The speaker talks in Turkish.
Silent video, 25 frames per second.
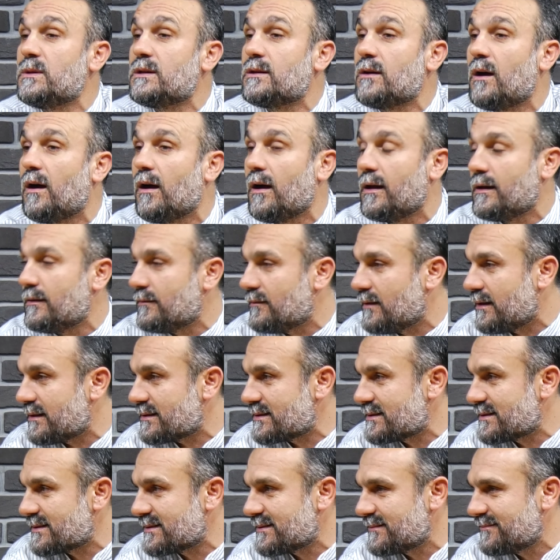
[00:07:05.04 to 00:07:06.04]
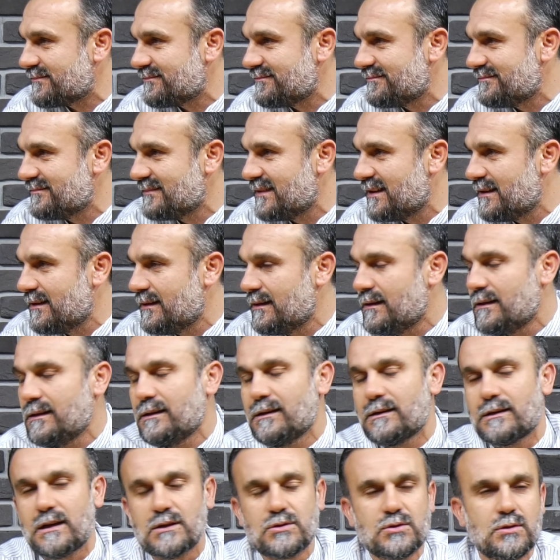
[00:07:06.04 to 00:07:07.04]
bir hali vardı.
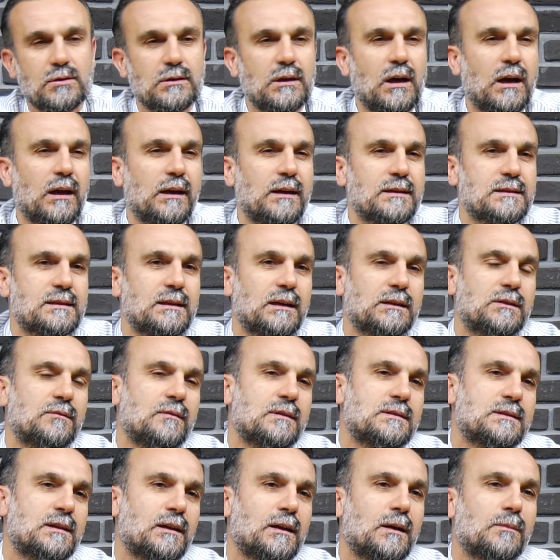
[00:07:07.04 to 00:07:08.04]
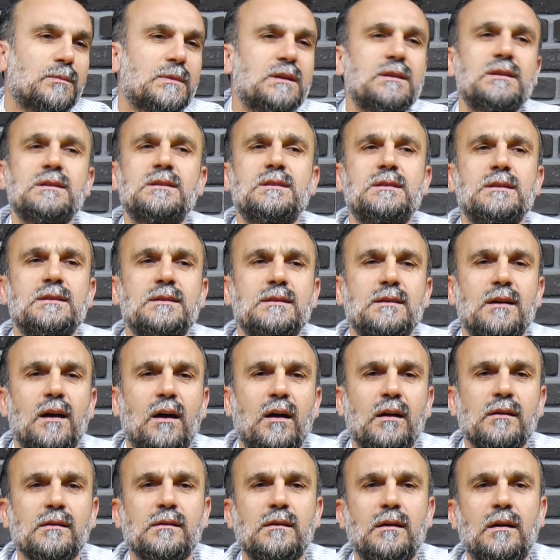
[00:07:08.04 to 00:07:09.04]
Resulullah aleyhissalatü Vesselam dedi ki
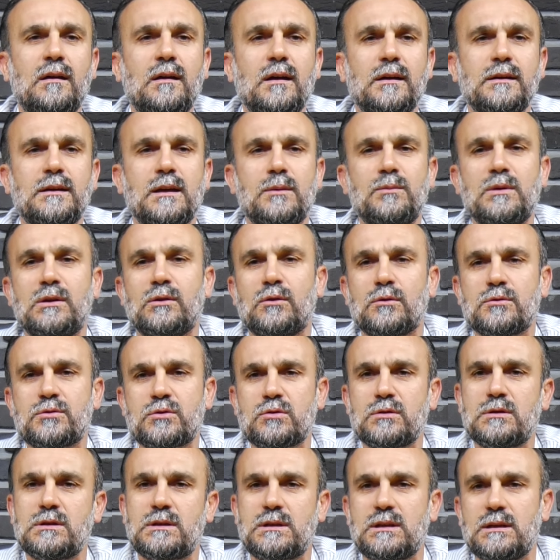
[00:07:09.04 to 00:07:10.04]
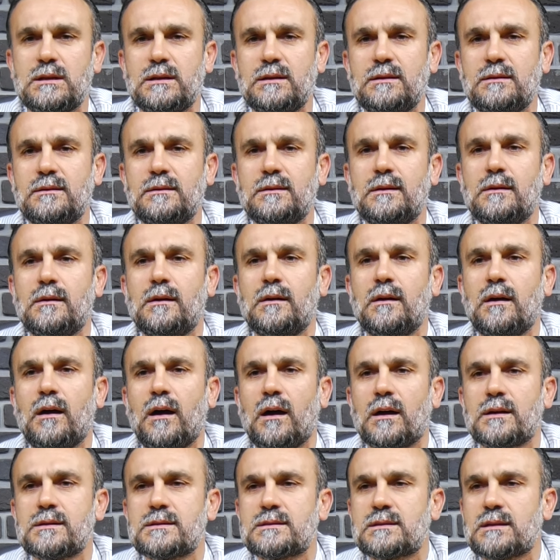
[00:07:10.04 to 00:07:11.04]
Allah'a yemin olsun ki
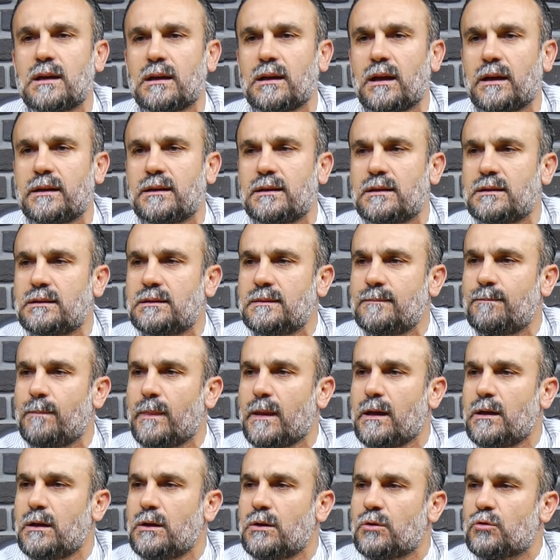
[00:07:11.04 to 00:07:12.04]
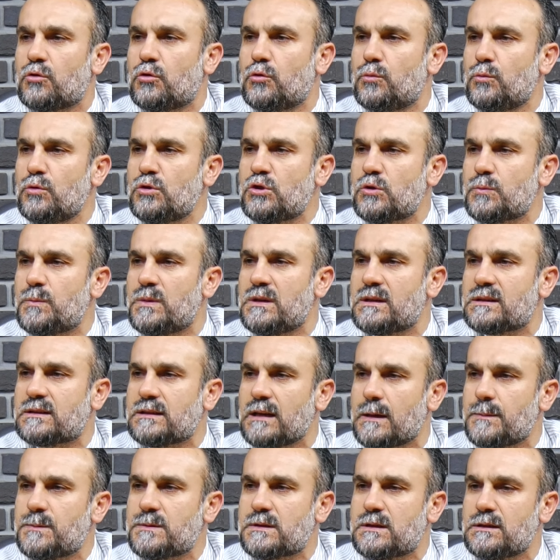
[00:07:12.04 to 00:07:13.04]
Hanzala'yı gümüş bir
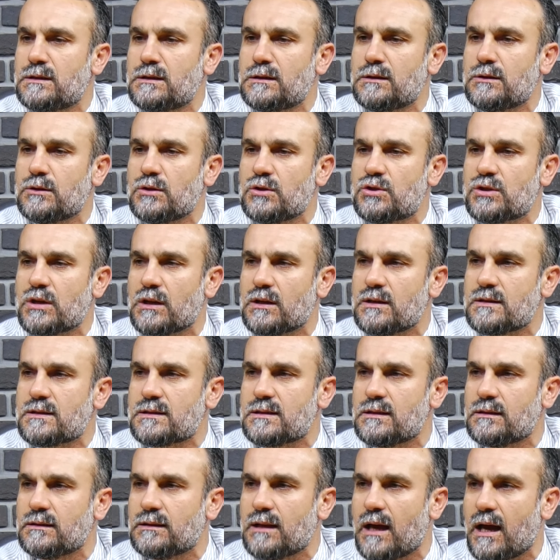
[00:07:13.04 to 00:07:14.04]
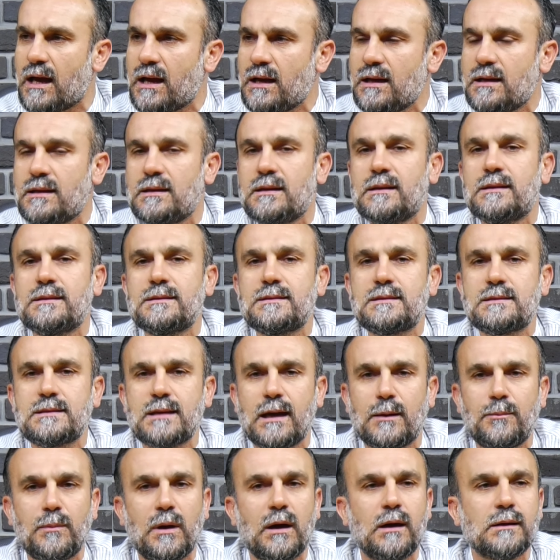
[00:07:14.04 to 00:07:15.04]
tepsinin içerisinde
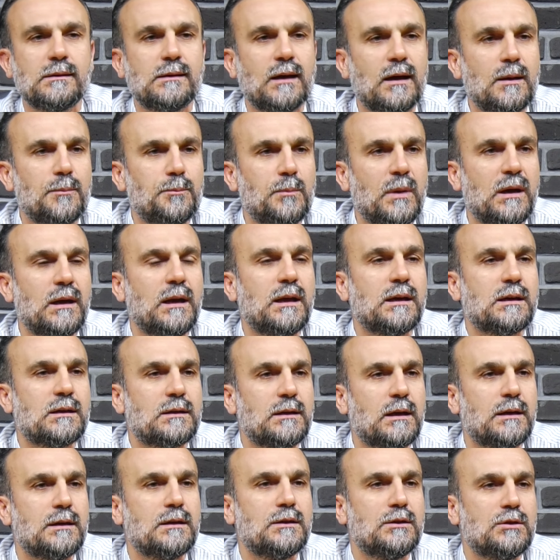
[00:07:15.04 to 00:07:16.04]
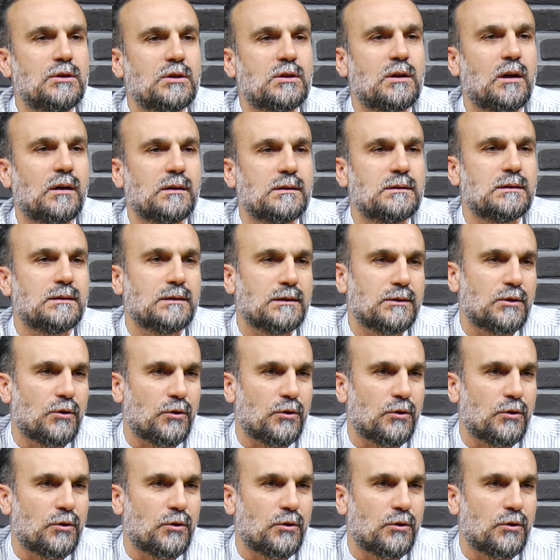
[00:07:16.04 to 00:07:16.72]
semada meleklerin yıkadığını